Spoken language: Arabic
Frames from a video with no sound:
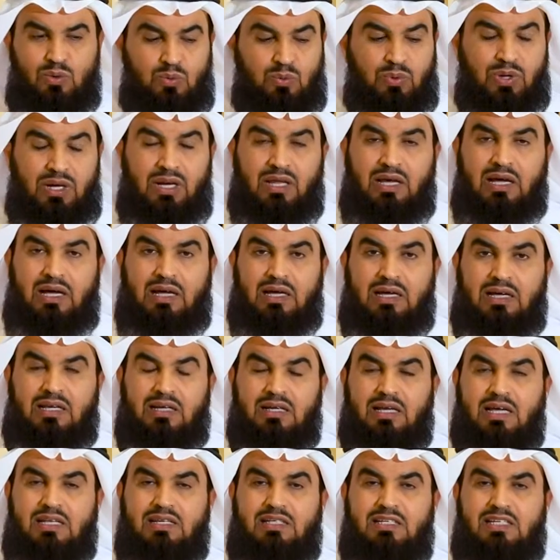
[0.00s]
والآخر
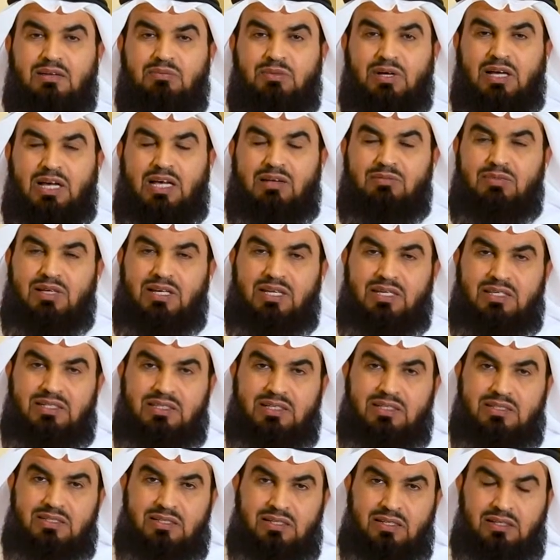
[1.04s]
قدم عملا
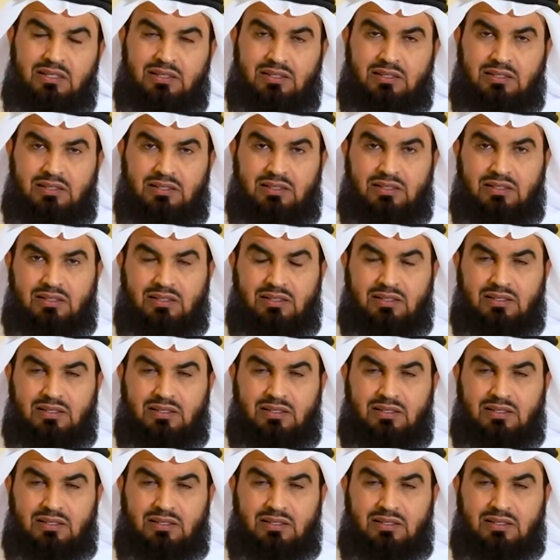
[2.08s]
يسيرا